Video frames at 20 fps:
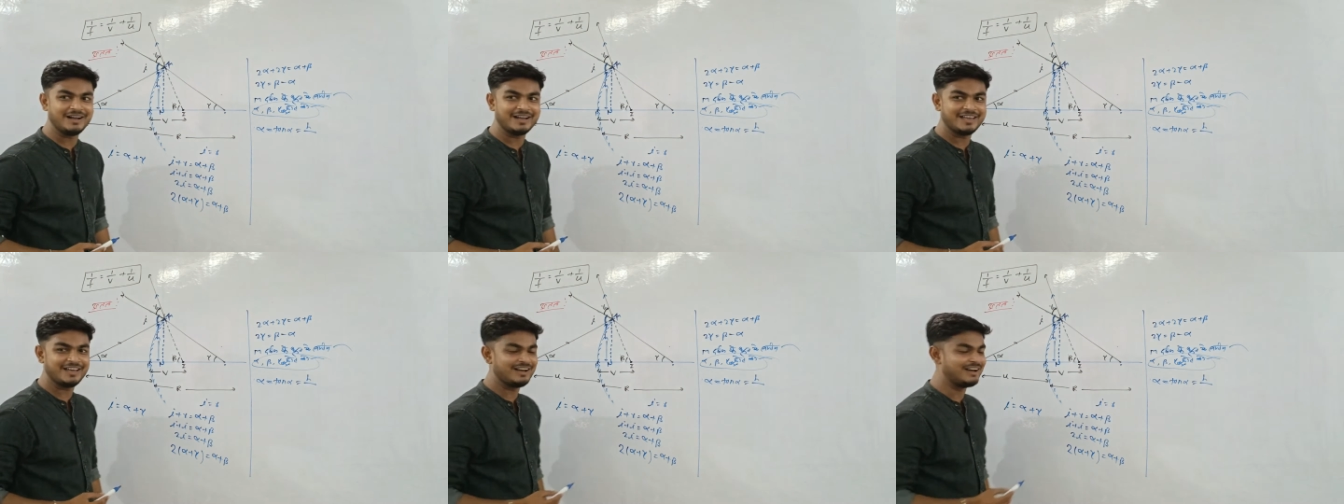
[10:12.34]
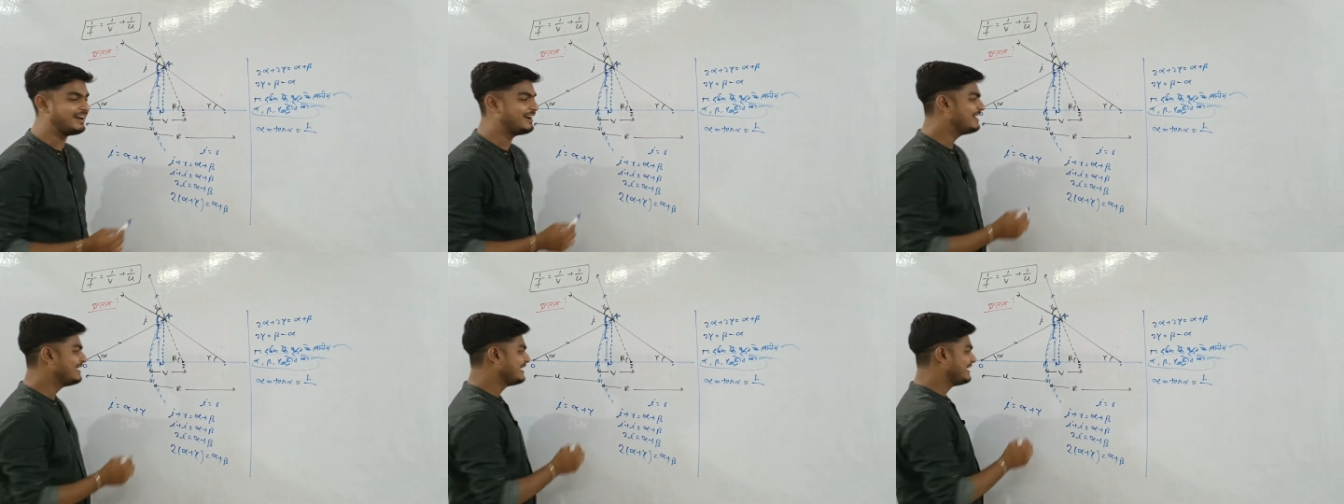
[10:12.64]
आ गया
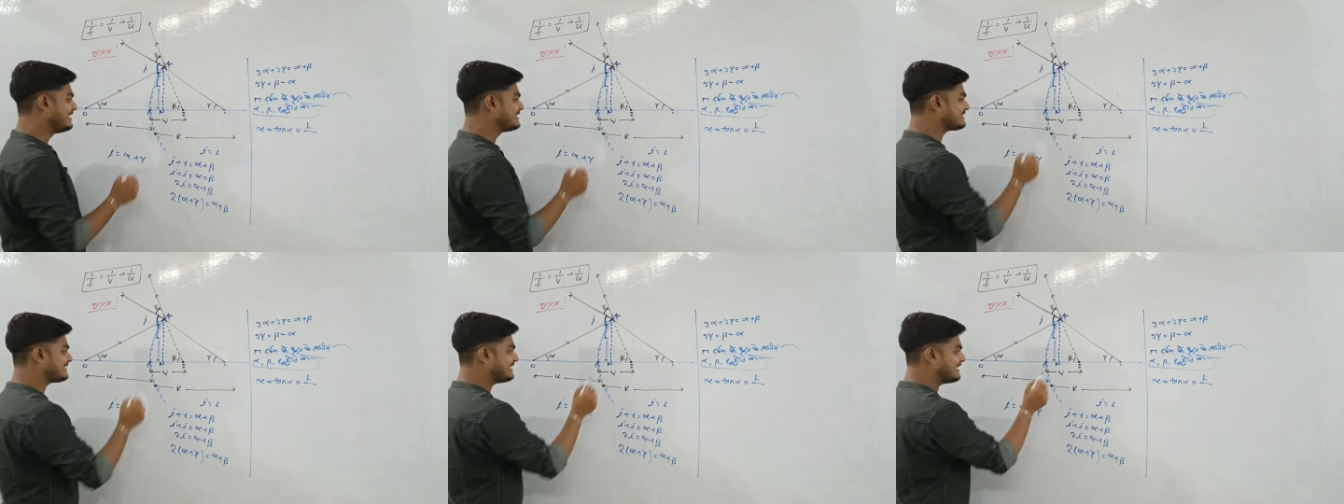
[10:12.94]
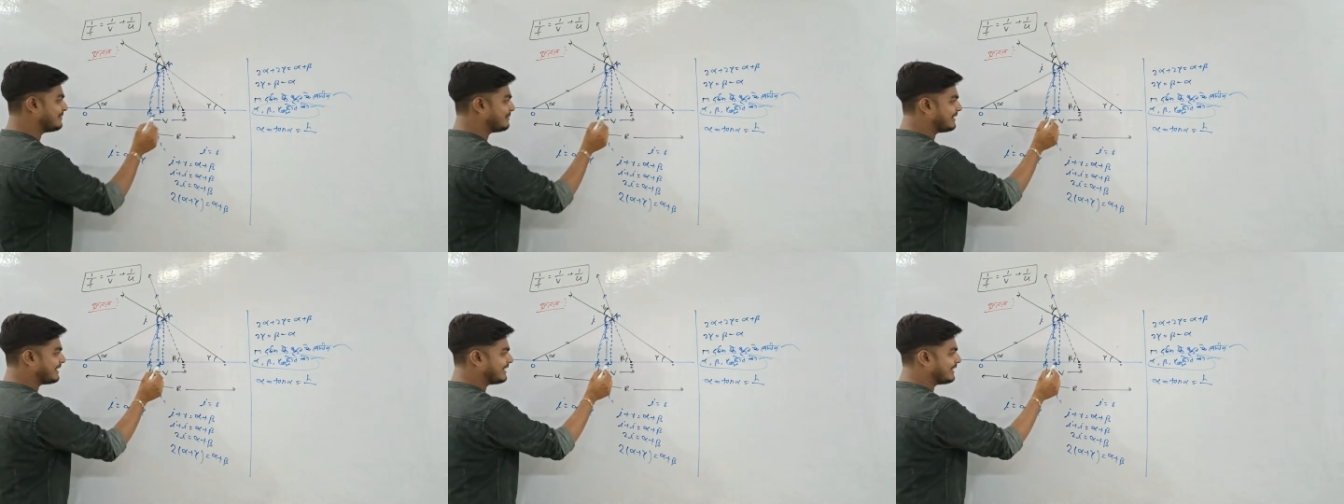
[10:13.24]

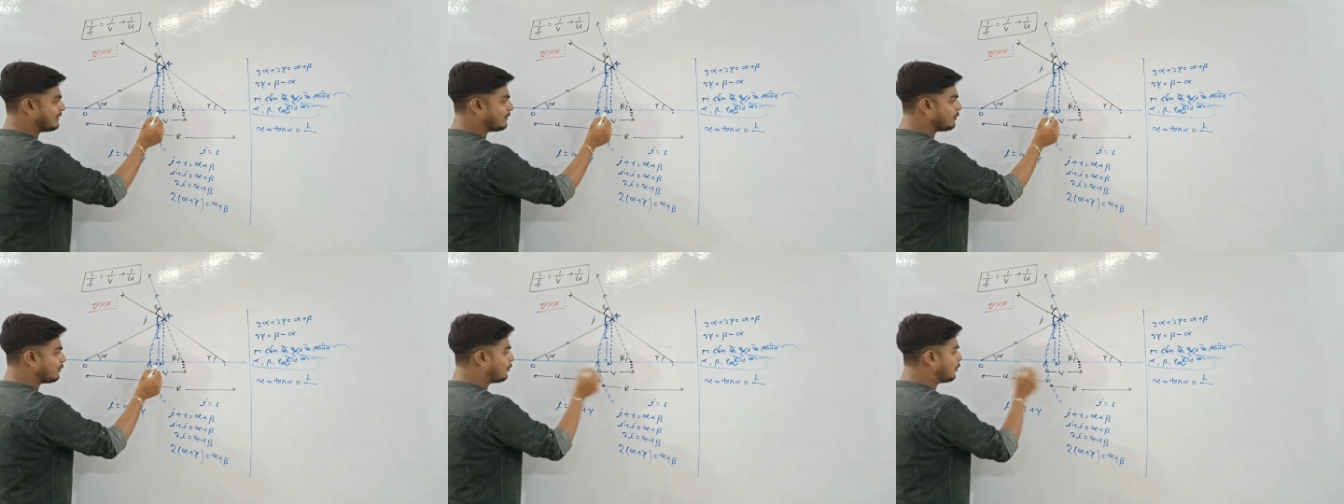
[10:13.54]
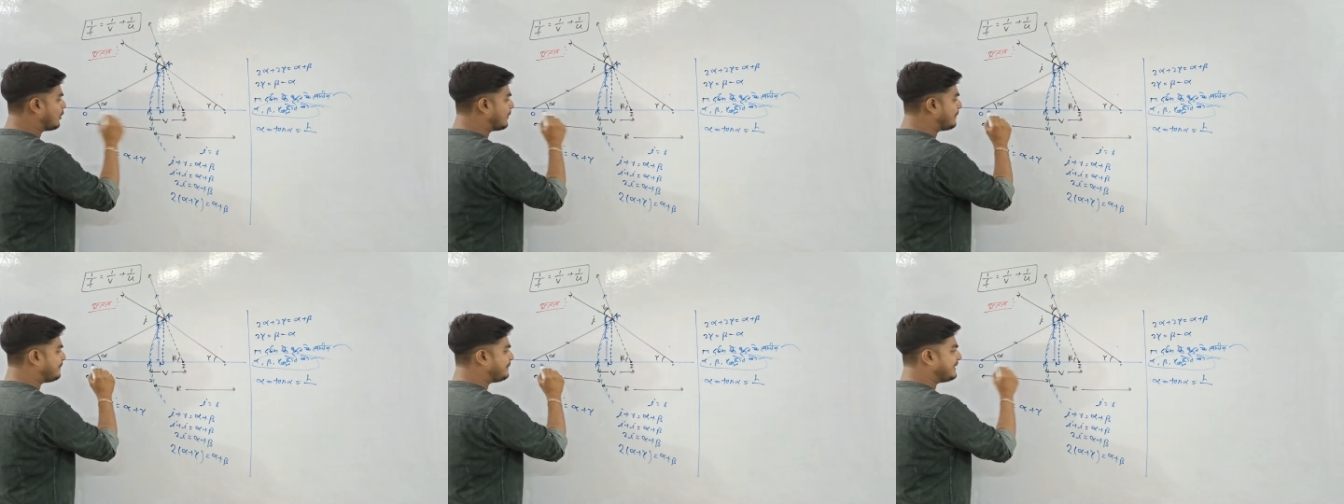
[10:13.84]
इसलिए मैं
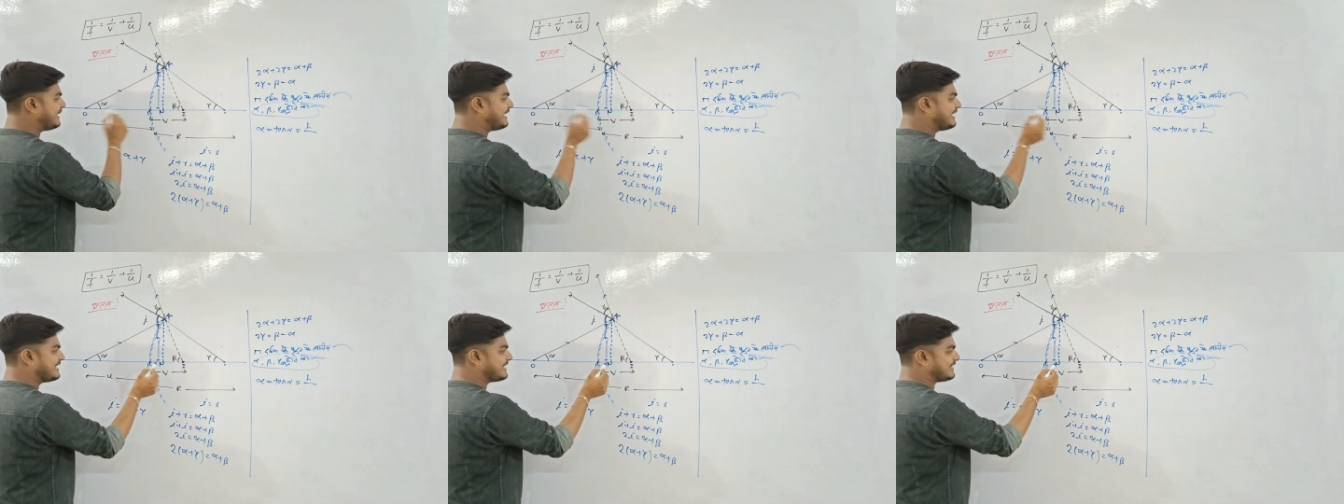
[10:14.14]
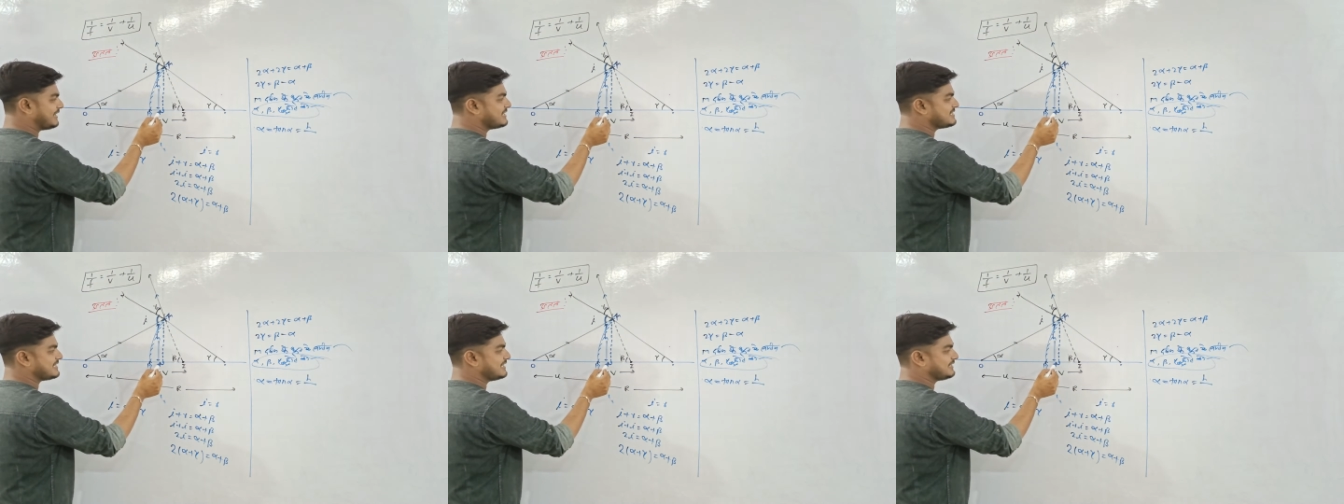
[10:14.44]
ओ पी
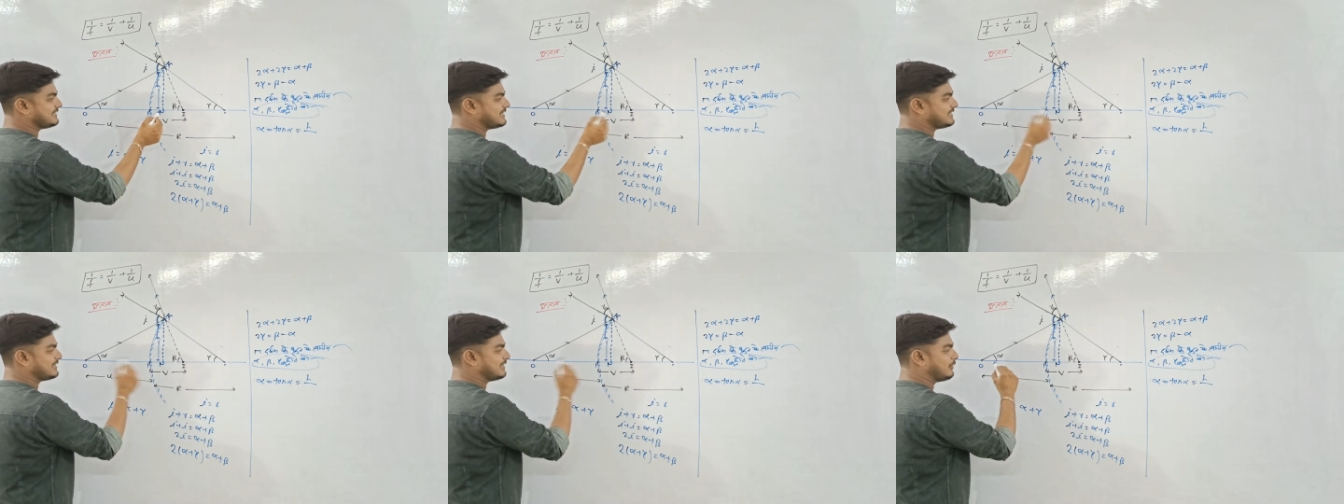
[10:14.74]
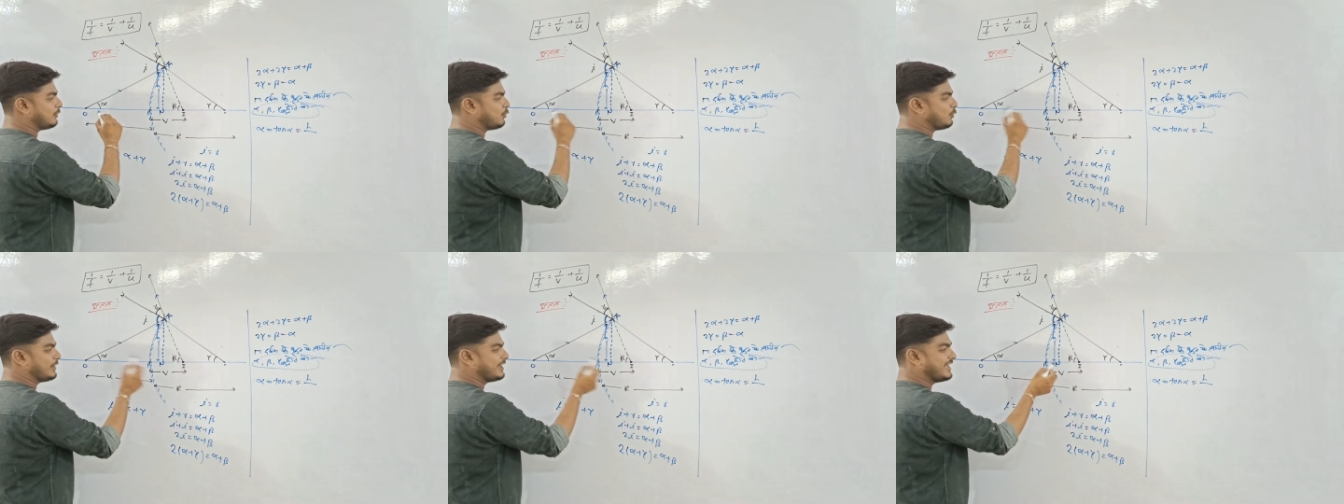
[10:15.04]
लिखना चाहता था
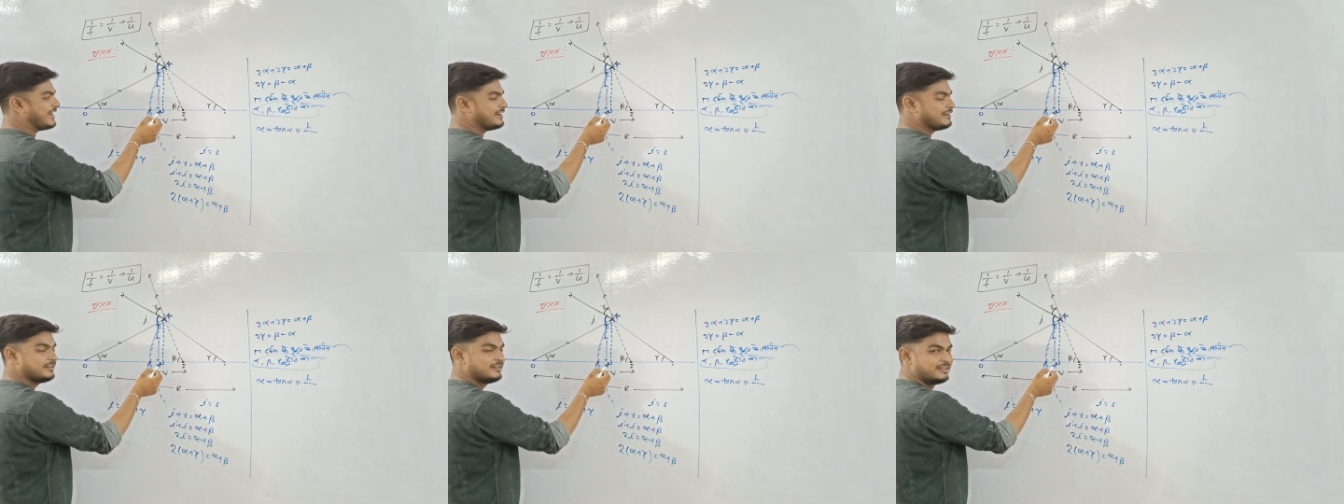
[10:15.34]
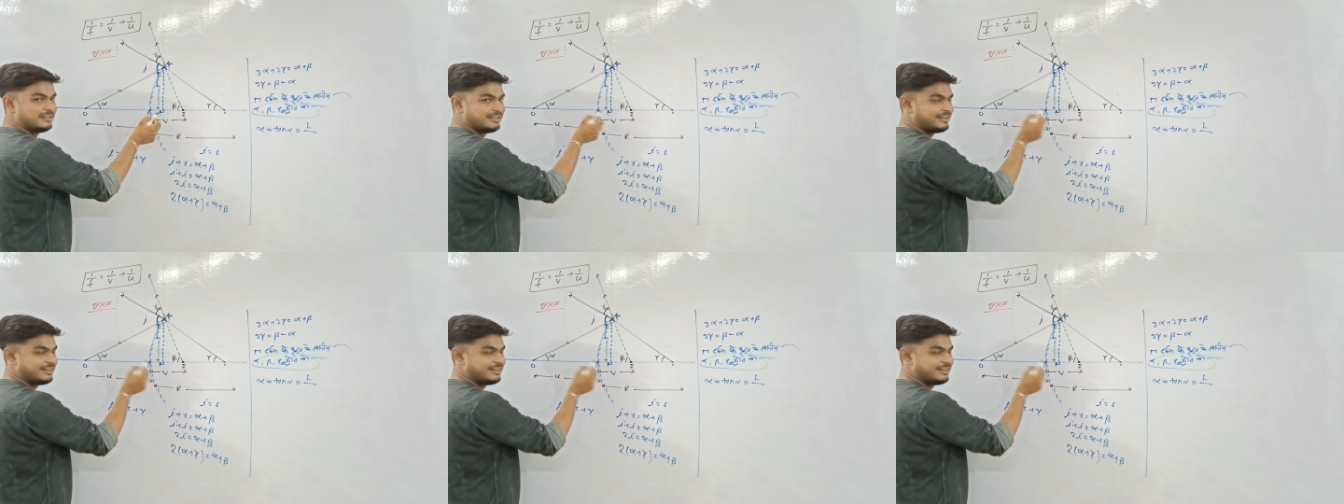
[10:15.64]
ओ एल